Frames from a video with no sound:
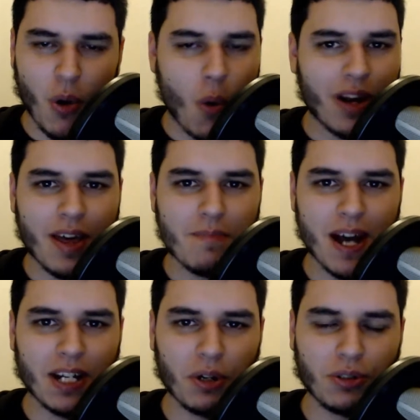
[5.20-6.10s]
una vez
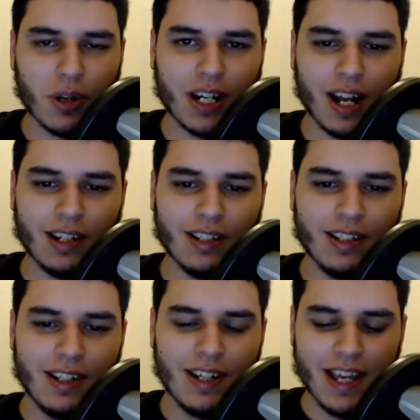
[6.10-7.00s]
más a nuestro canal.
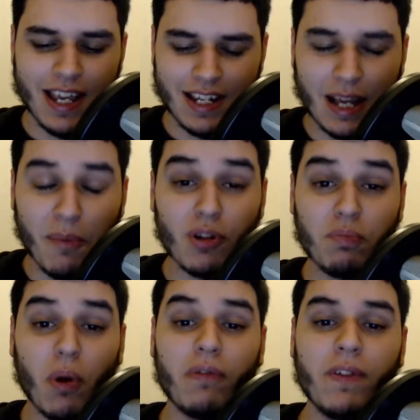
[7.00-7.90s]
Estamos
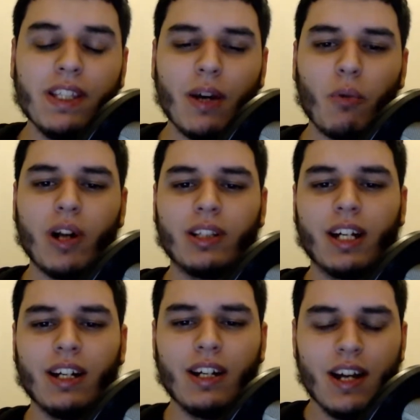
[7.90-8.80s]
por fin de
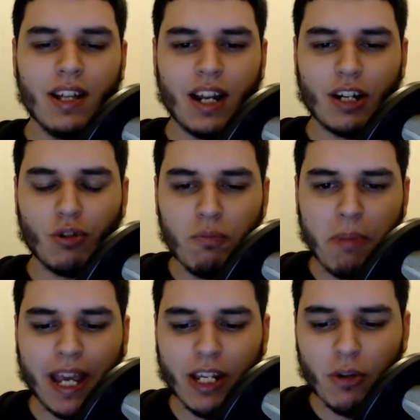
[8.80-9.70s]
vuelta tras un
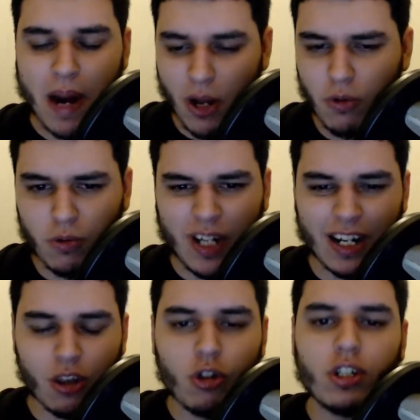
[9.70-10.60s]
pequeño parón, unas
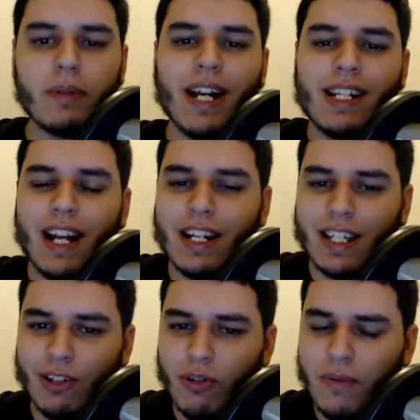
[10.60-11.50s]
dos semanas en las que
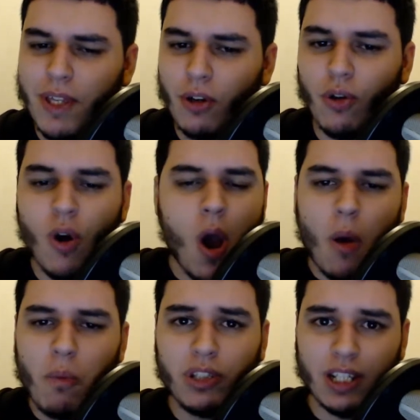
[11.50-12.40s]
no he habido
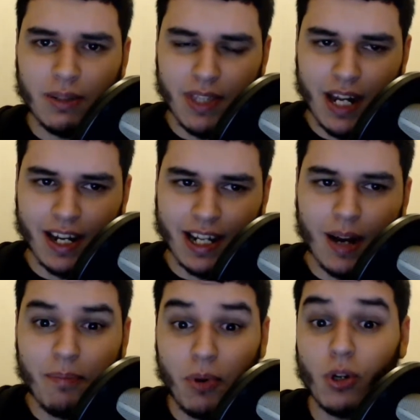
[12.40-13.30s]
mucha actividad en el
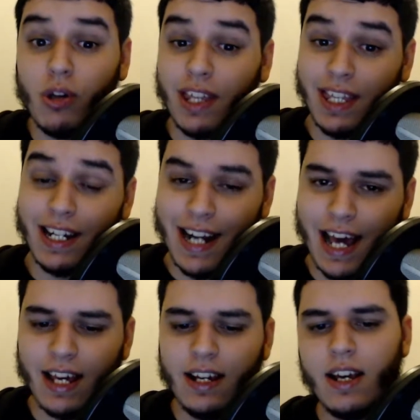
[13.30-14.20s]
canal por no decir
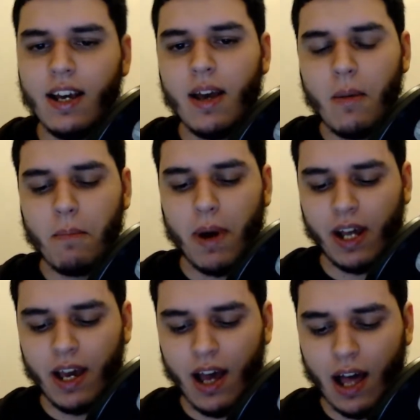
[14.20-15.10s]
nada,
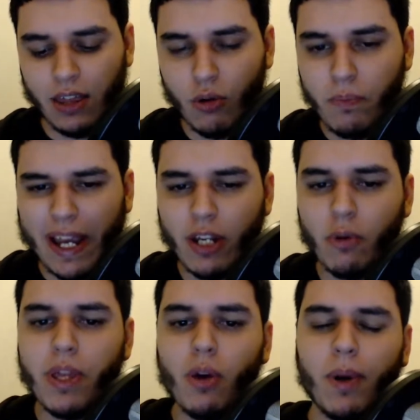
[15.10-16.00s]
para hacer un pequeño
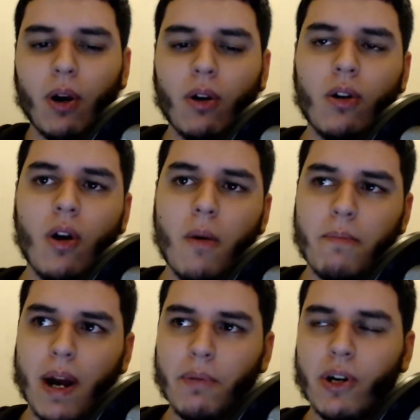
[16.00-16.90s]
videoblog
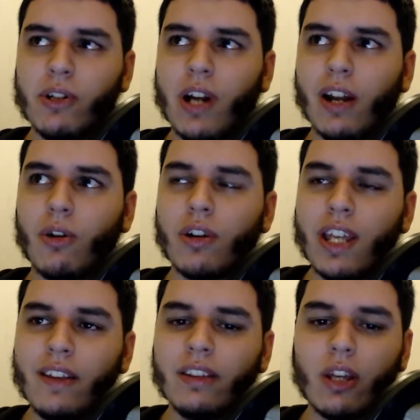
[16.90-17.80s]
para poneros al
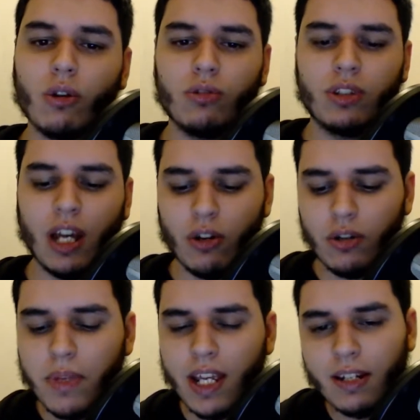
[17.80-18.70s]
corriente y contaros
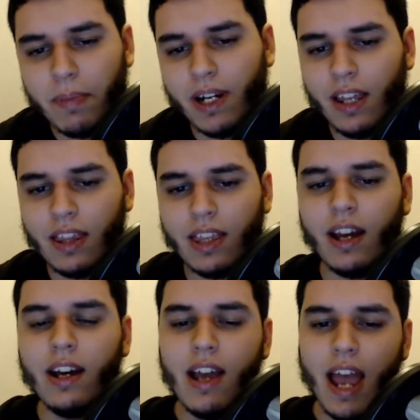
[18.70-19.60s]
mi experiencia
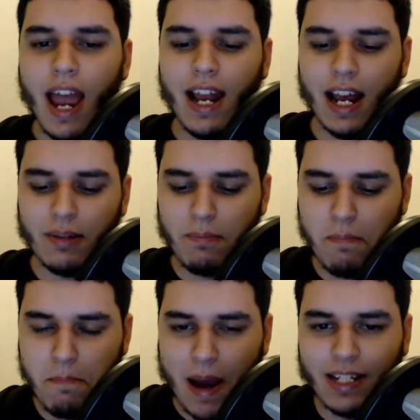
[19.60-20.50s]
en las
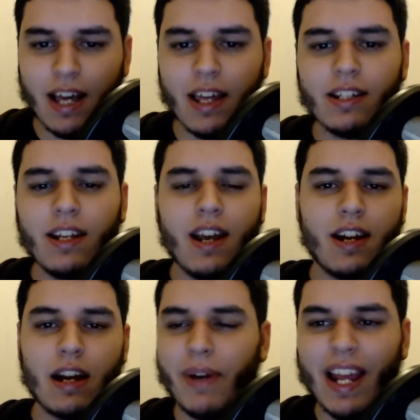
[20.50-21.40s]
pasadas
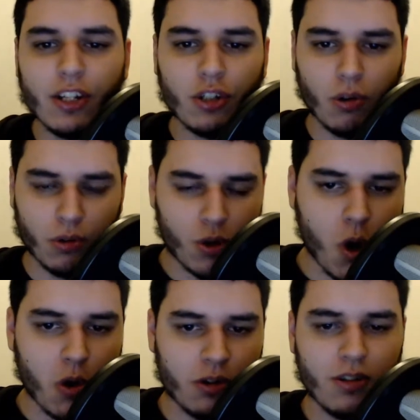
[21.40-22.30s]
Revelation
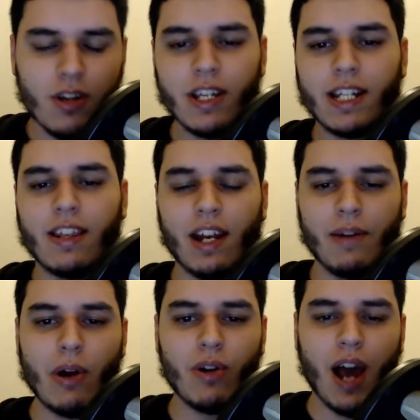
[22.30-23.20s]
Con que se
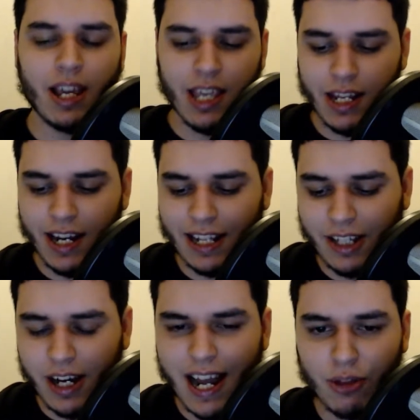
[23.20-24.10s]
celebraron aquí en
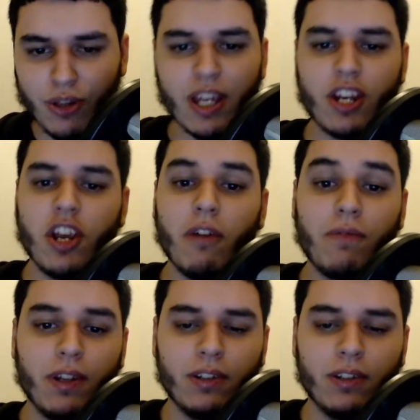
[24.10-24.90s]
Inglaterra, en la ciudad de Sheffield,